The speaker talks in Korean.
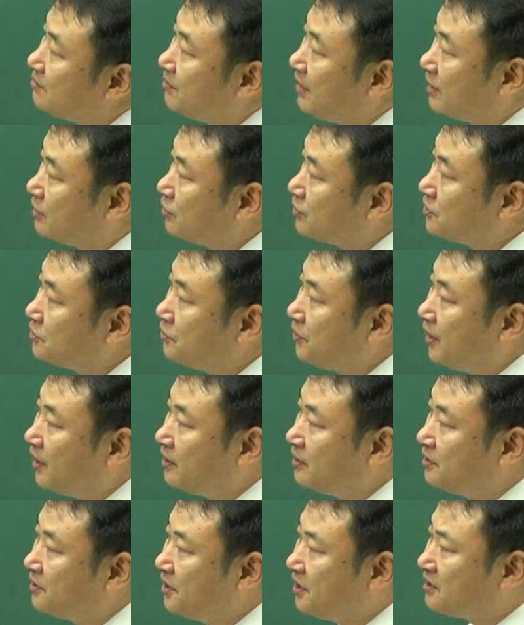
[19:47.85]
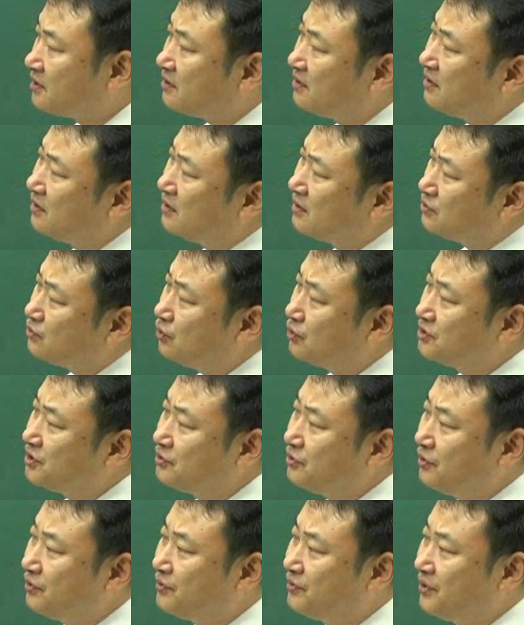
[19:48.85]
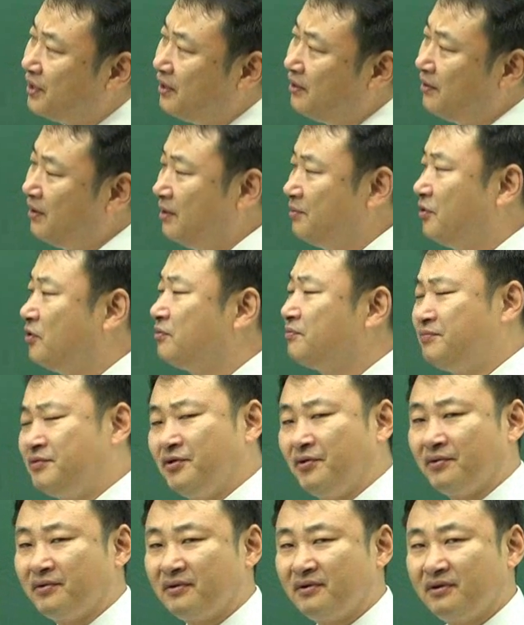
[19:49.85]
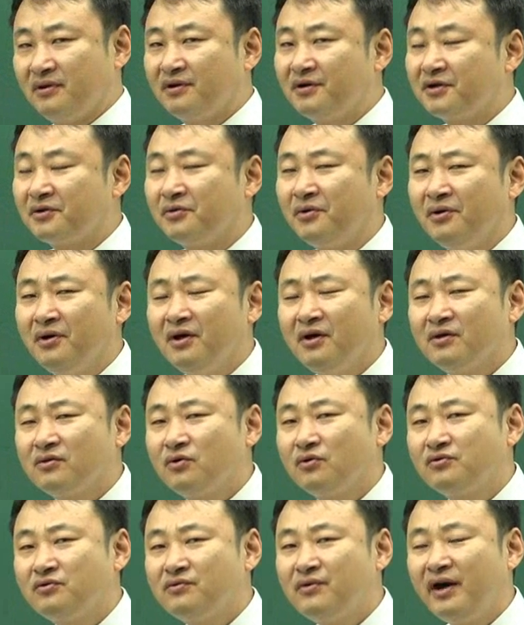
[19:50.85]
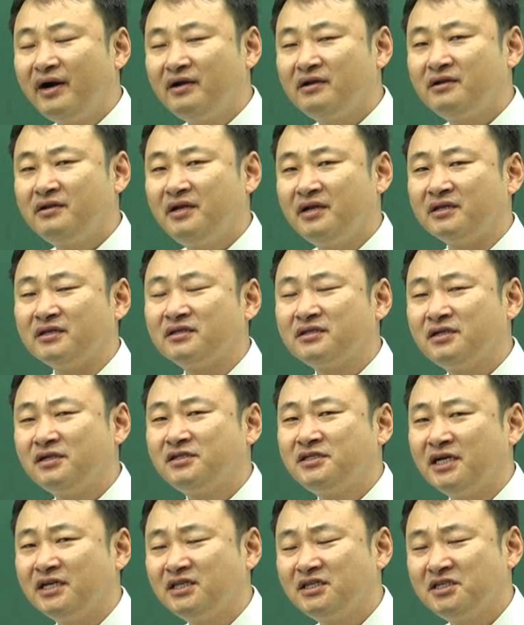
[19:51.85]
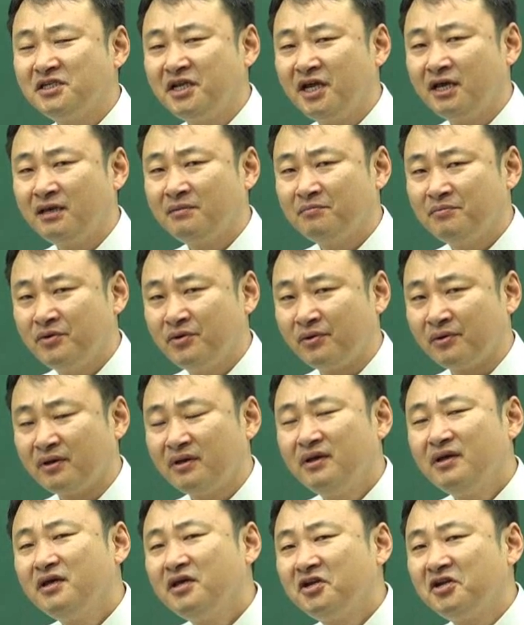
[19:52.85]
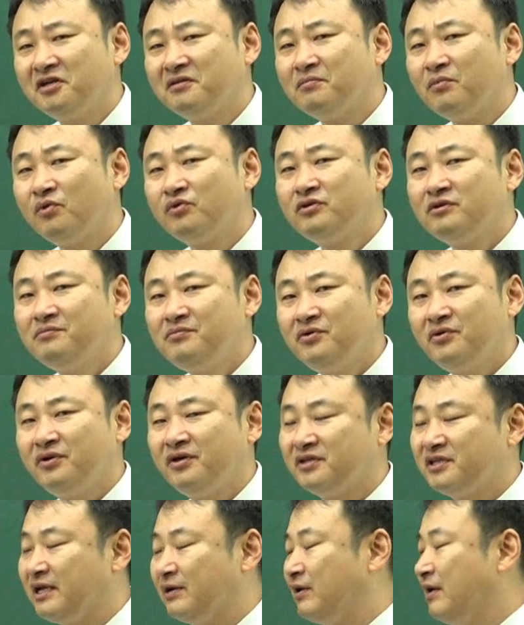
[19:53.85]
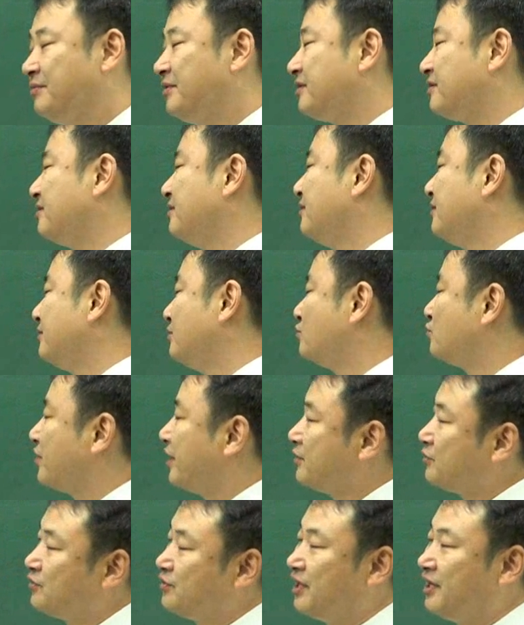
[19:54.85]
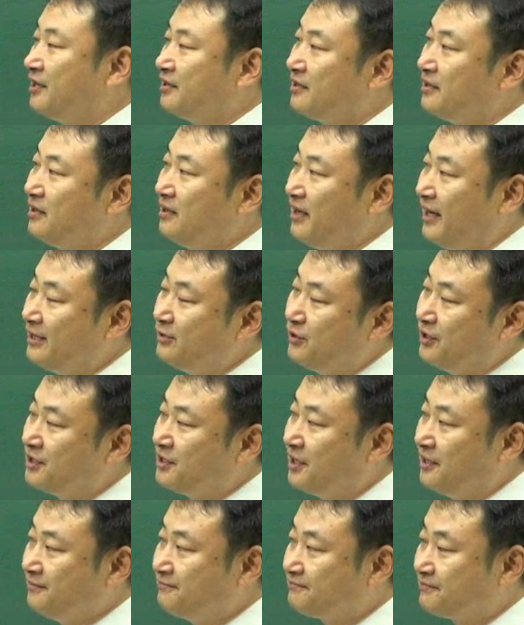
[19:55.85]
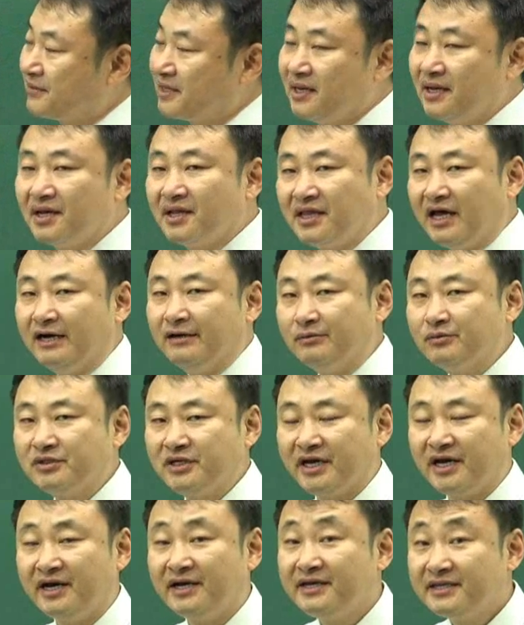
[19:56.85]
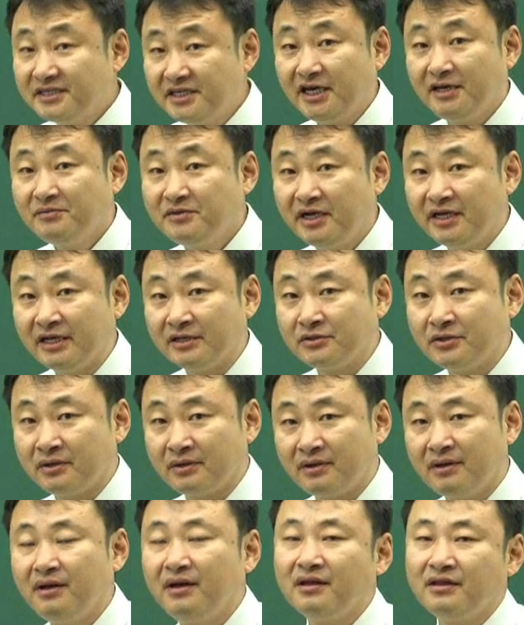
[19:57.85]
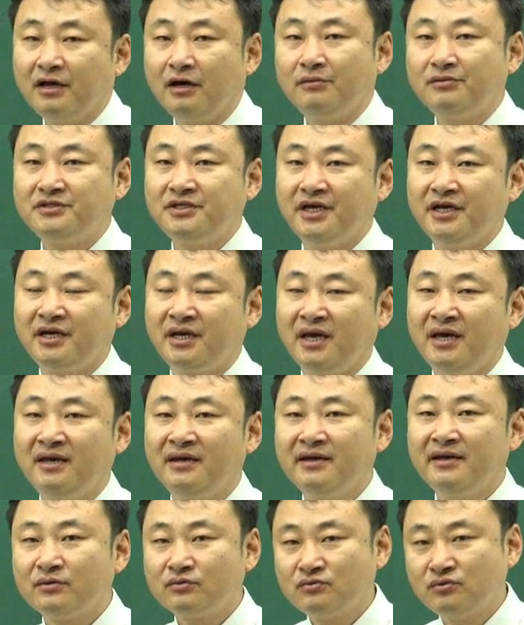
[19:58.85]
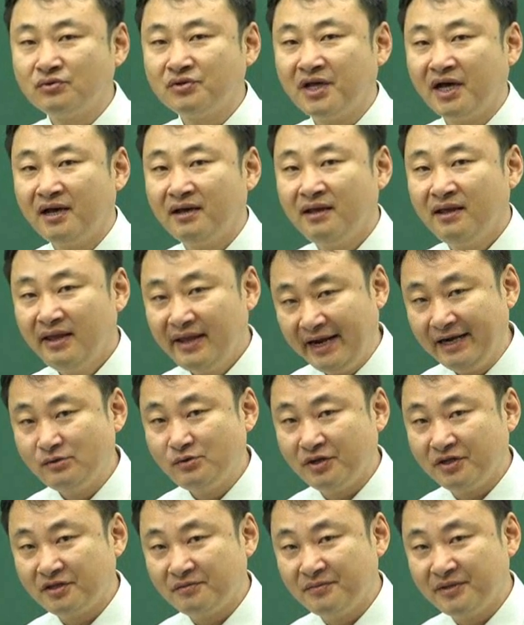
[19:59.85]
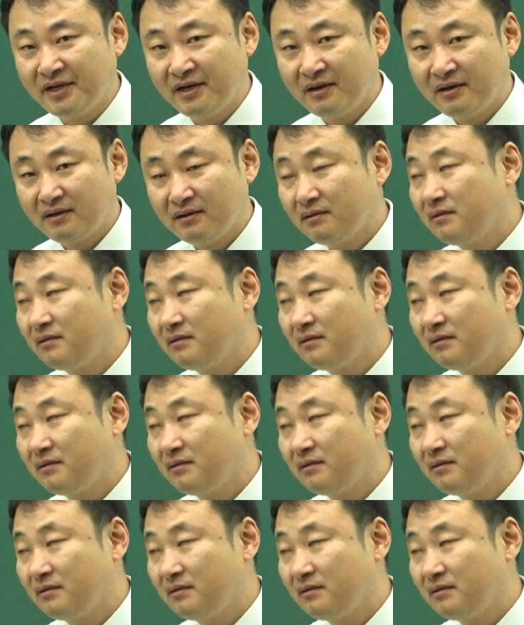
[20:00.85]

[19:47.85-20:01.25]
매도청과 관련된 토지 소유권의 회복 비용, 그리고 소송과 관련된 절차 진행 비용, 이런 모든 비용이 있다고 하면 누구에게 구상할 수 있다? 사업체가 책임져야 되죠. 사업체에게 구상할 수 있습니다.